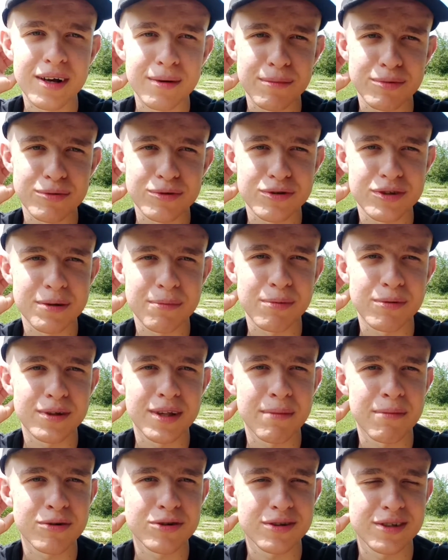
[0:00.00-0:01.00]
Później
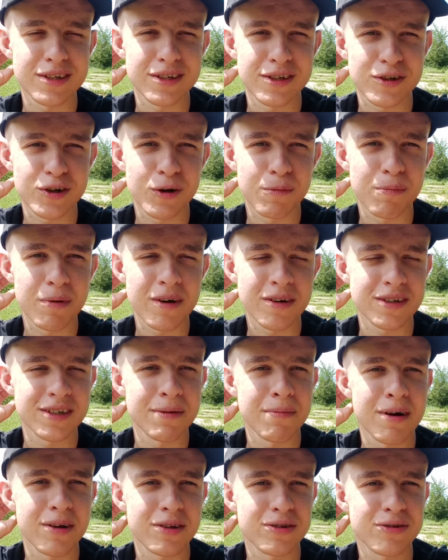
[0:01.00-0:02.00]
pójdę może na zakupy, jeszcze
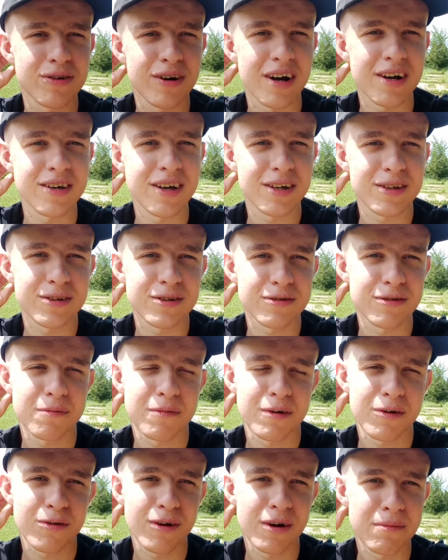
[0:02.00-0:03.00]
zobaczę kochanie, jak to
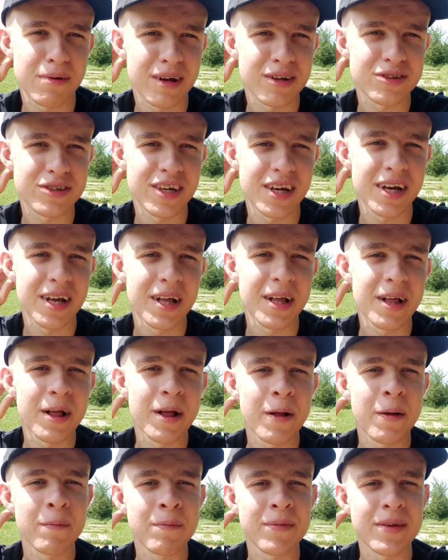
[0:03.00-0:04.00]
w ogóle będzie.
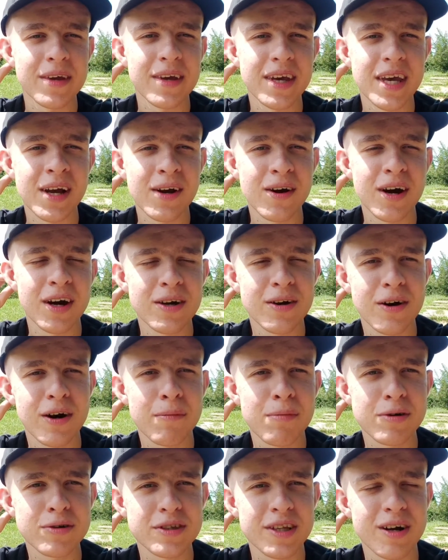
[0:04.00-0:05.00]
Kochani,
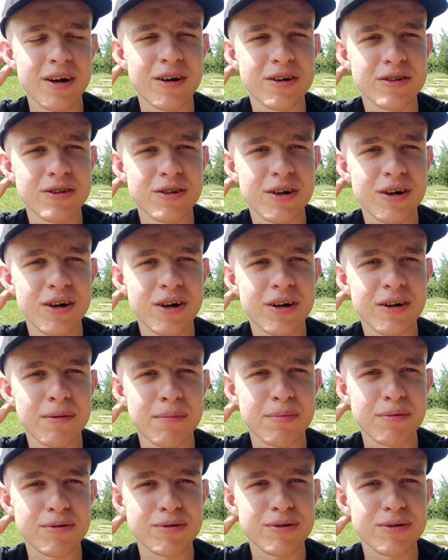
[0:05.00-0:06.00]
oprócz tego to po
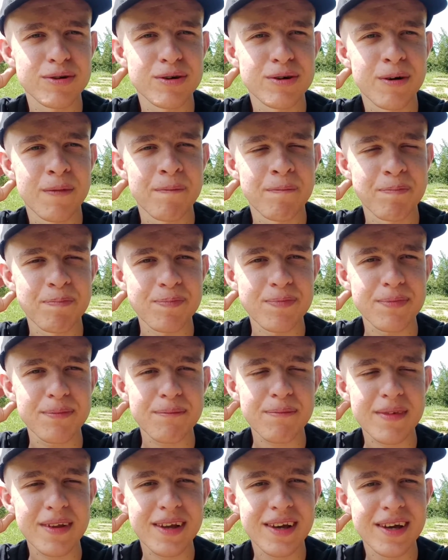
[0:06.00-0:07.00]
prostu
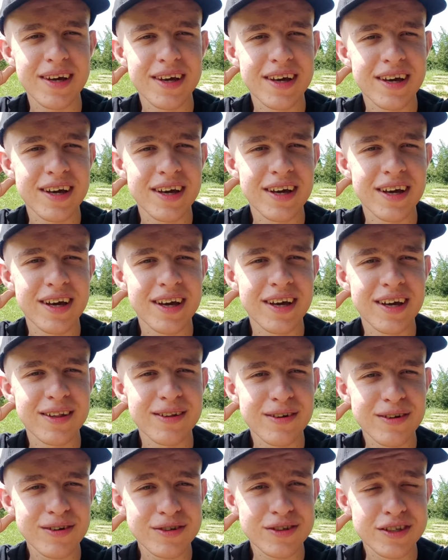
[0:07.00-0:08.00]

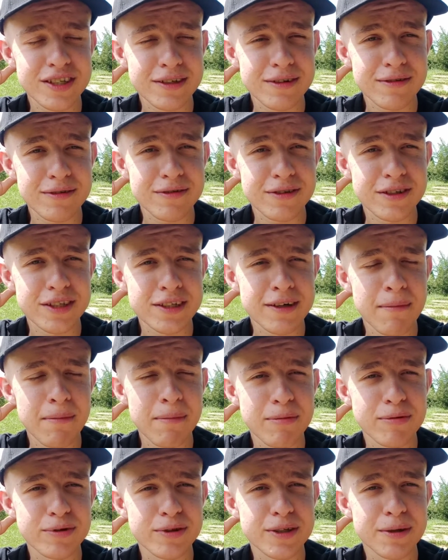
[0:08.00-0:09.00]
no, życzę, życzę Wam po
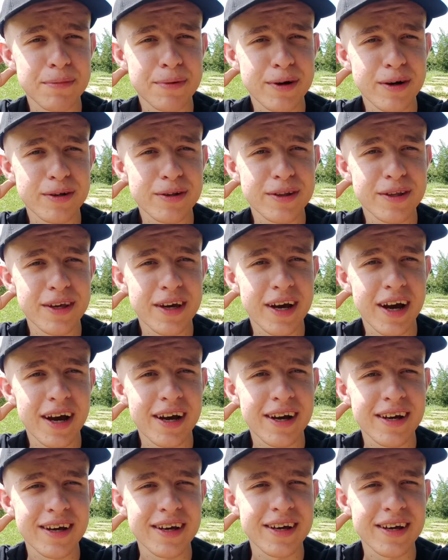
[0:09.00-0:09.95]
prostu dobrego dnia.